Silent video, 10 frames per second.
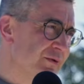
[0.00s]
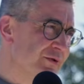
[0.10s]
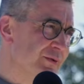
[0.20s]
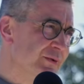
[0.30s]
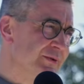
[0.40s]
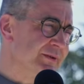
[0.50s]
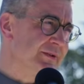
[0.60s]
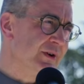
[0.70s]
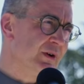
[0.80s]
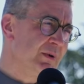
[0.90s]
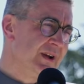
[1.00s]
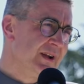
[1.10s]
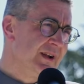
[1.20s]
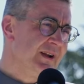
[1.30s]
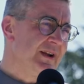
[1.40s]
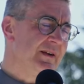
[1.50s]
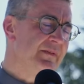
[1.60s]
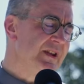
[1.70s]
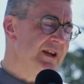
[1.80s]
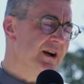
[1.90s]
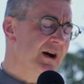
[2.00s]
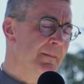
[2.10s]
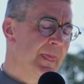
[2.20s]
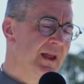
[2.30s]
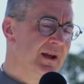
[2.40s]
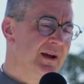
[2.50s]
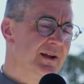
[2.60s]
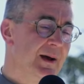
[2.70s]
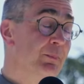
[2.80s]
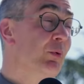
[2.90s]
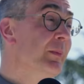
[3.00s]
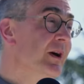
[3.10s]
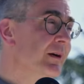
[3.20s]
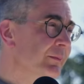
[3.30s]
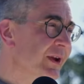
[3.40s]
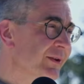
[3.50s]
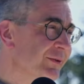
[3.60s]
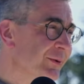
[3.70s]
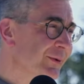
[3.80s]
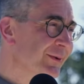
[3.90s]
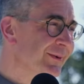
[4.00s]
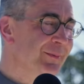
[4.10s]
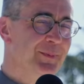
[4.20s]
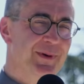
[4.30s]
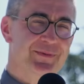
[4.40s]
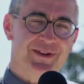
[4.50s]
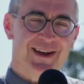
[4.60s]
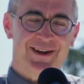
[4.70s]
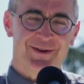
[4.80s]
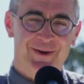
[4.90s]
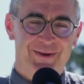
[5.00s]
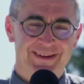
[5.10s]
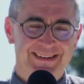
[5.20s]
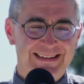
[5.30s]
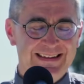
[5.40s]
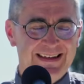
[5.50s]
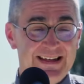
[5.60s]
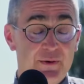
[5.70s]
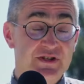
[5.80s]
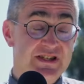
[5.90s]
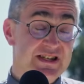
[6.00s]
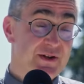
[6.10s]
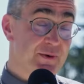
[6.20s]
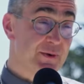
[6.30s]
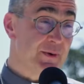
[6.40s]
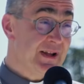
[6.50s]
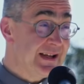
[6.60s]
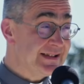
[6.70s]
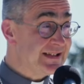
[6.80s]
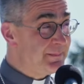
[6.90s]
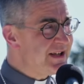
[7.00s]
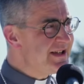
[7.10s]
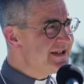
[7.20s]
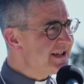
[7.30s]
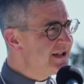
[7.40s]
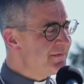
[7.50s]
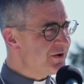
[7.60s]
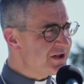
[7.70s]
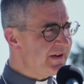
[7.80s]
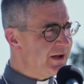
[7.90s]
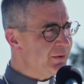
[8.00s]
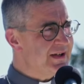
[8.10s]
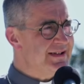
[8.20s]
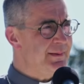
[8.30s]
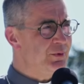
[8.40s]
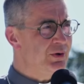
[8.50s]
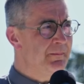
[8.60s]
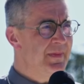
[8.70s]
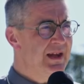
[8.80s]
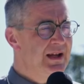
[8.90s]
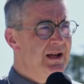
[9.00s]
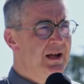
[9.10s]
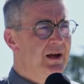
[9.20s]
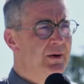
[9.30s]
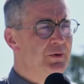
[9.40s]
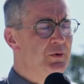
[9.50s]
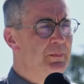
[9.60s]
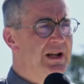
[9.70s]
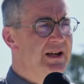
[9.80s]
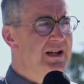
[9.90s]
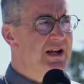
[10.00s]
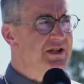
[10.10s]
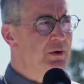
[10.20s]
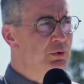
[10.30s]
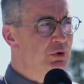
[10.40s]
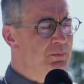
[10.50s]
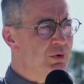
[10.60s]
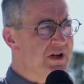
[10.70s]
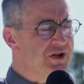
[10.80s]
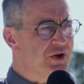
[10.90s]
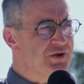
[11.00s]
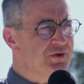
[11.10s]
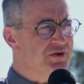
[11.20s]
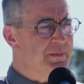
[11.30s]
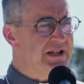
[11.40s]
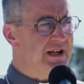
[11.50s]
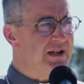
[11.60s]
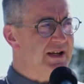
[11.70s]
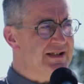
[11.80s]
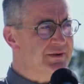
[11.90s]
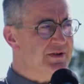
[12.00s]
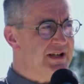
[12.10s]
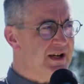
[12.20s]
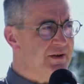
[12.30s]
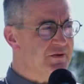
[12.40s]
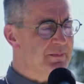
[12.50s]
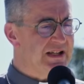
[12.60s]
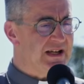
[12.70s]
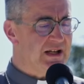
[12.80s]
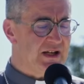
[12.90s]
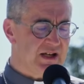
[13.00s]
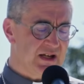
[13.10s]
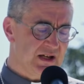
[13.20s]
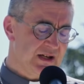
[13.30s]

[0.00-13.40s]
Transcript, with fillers: chose ensemble et finir à, il y en a Pontmain, bien sûr, on ne peut pas finir ailleurs. Il y a aussi euh, cette belle initiative que j'ai vécue récemment euh, du pèlerinage à Lourdes pour les jeunes hospitaliers. Qu'est-ce que c'est qu'un hospitalier